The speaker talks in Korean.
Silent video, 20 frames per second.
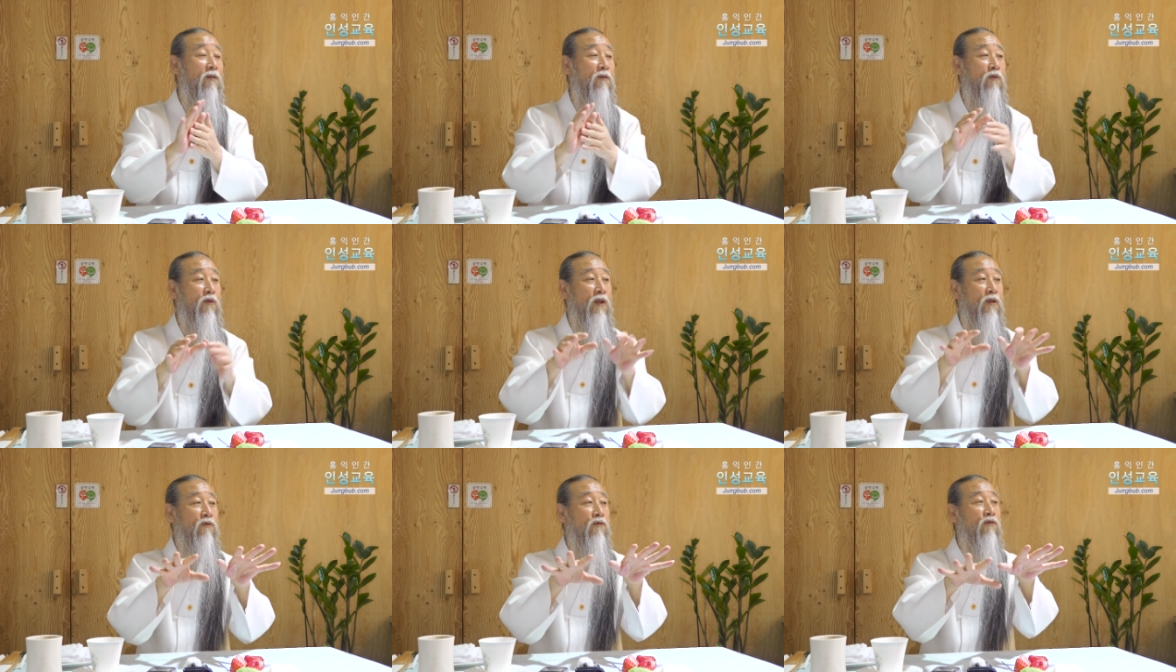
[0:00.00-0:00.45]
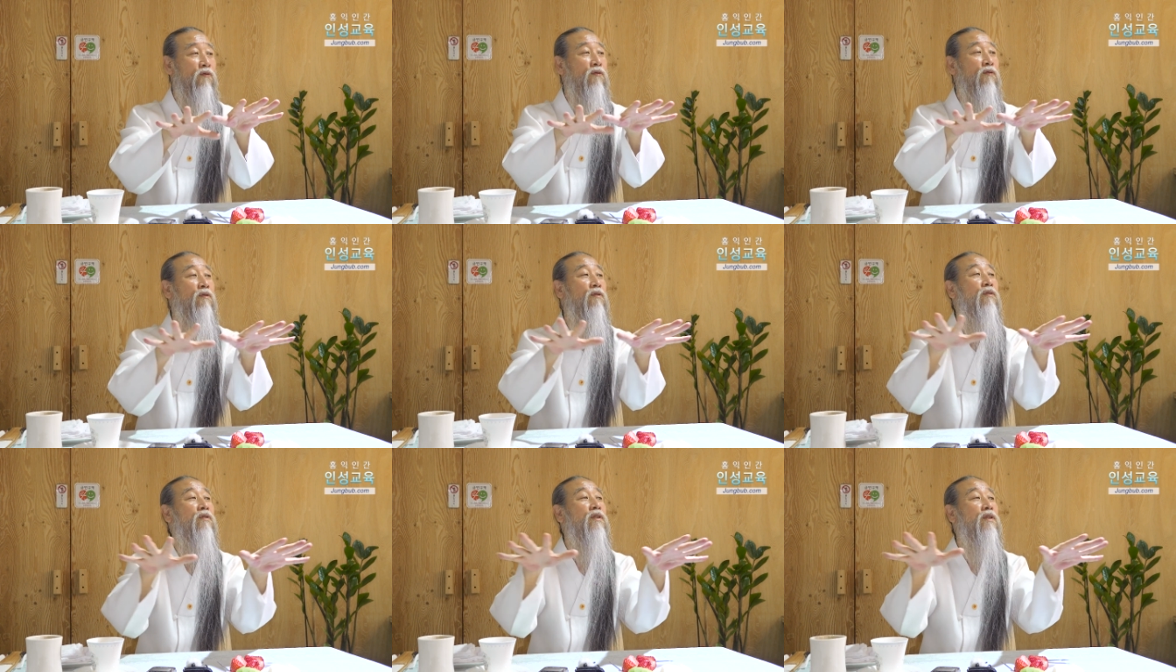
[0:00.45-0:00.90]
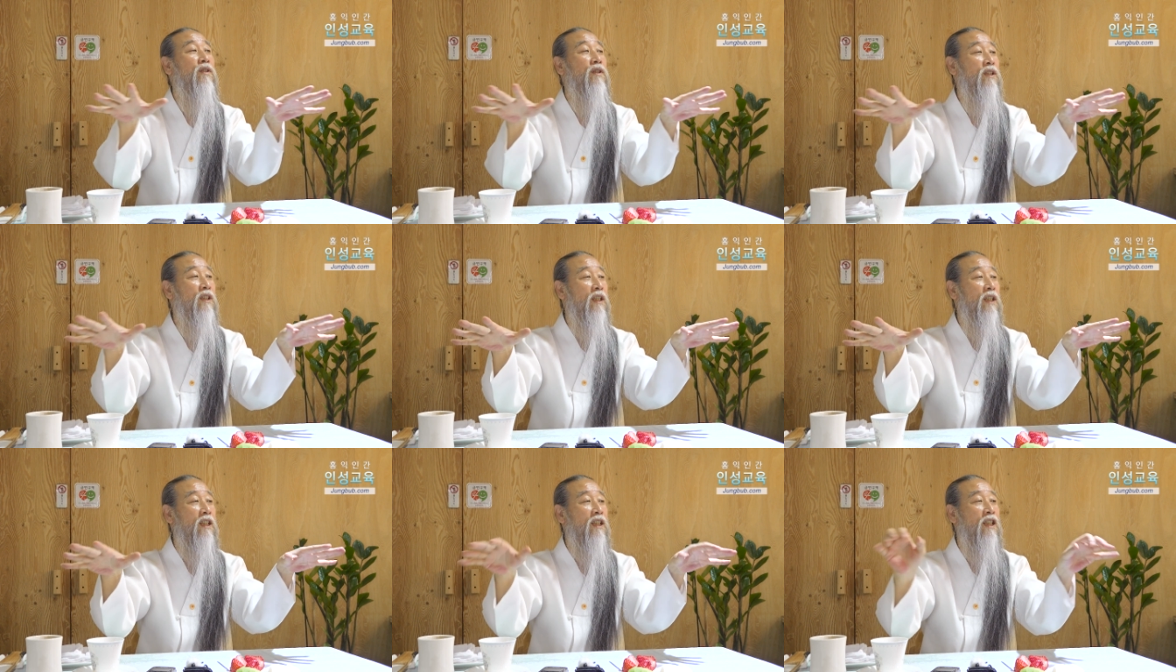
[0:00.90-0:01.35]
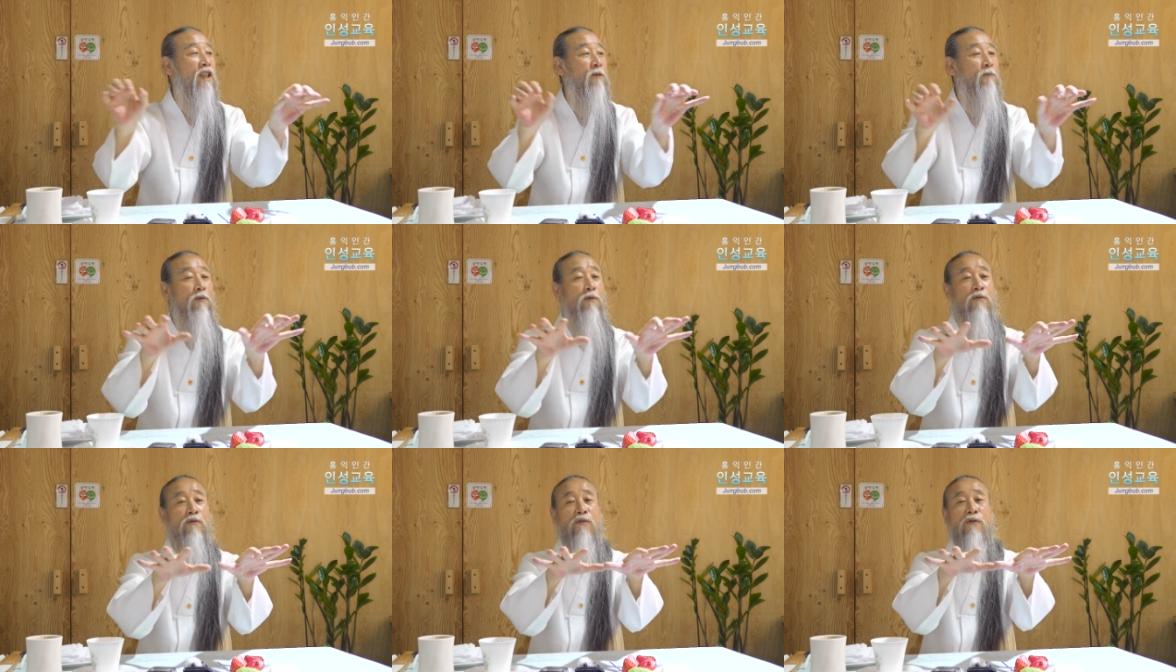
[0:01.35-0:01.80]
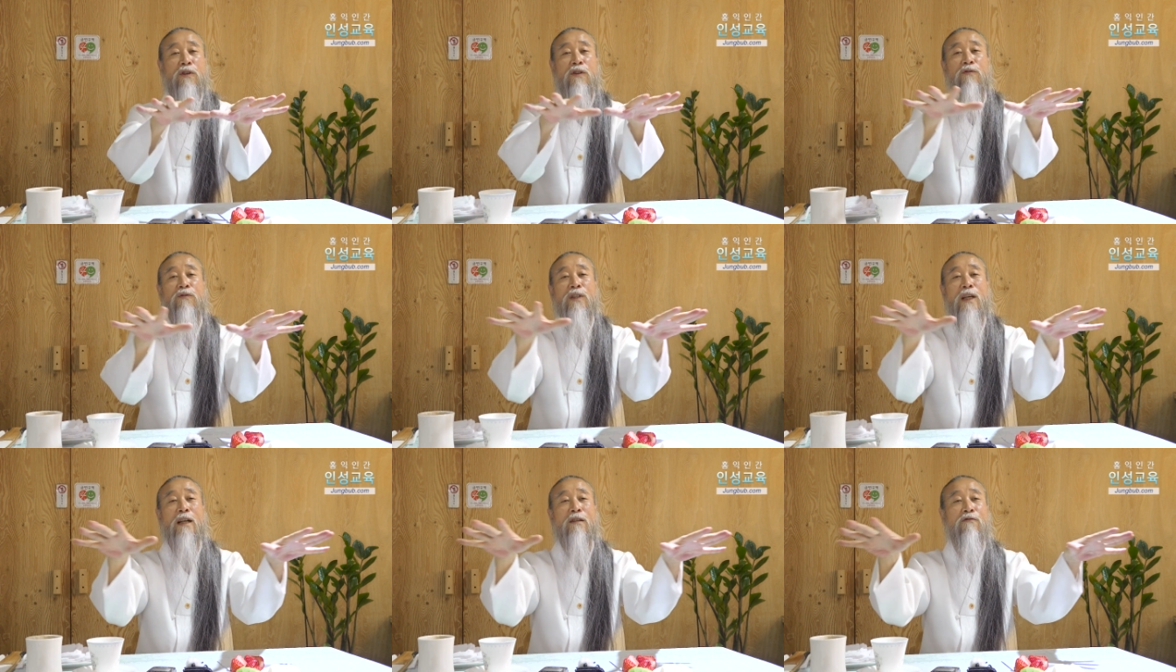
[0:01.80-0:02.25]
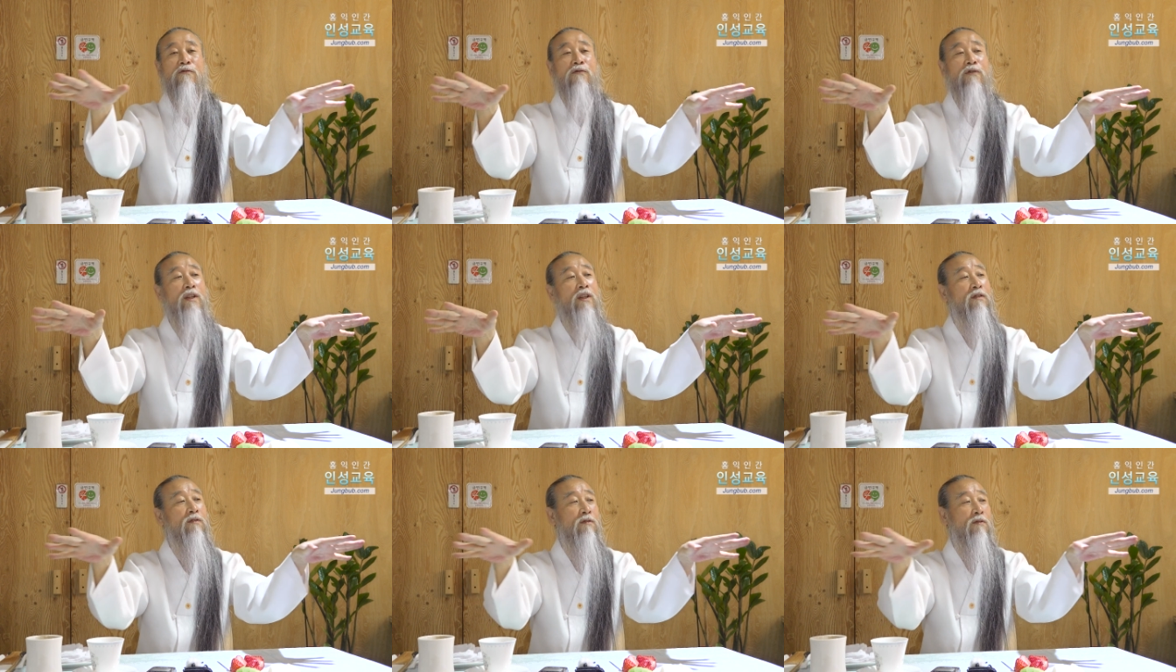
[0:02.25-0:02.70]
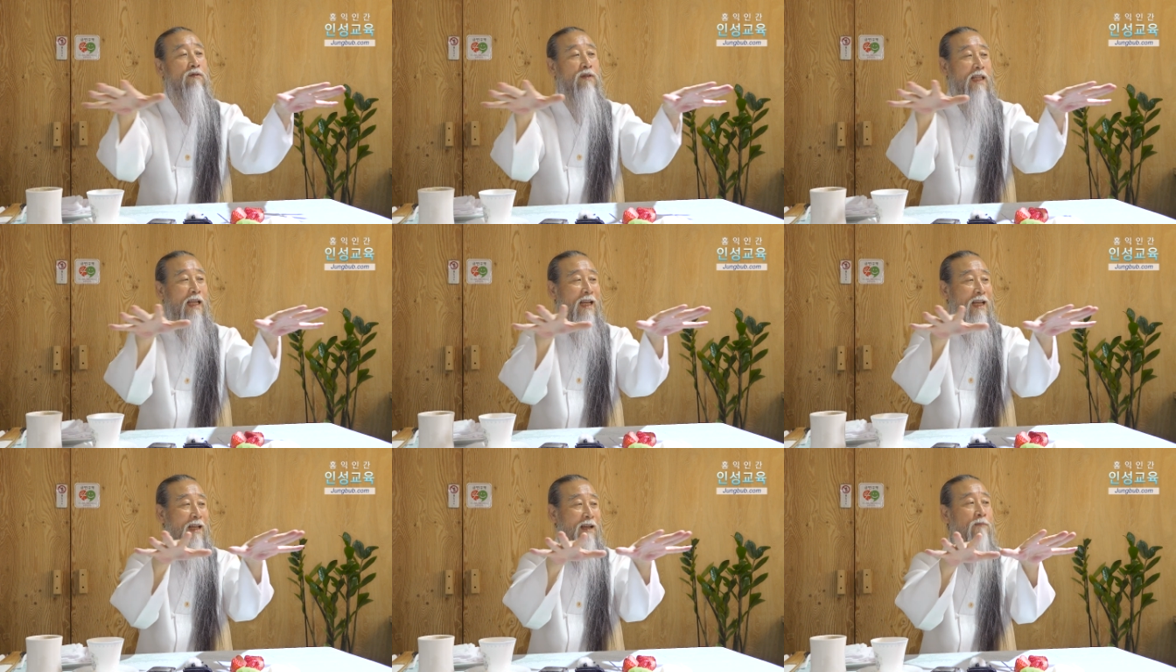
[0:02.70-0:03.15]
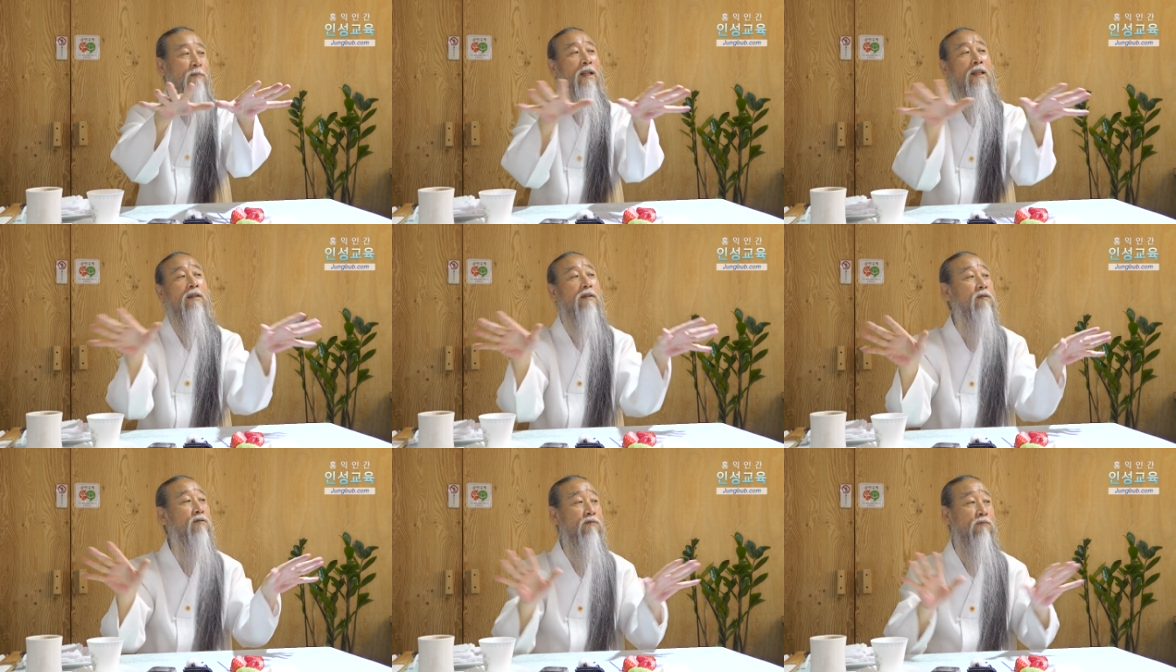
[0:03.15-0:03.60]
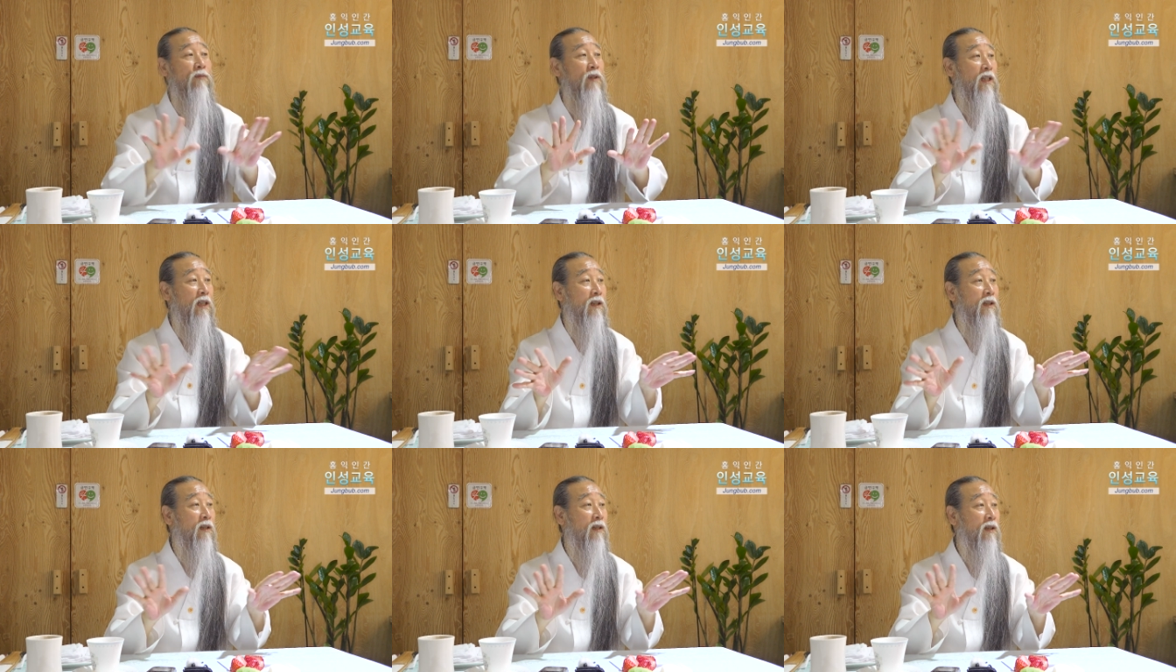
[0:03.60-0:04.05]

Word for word: 우리 누구든지 기본적으로 살 수 있도록 다 만들어 줍니다.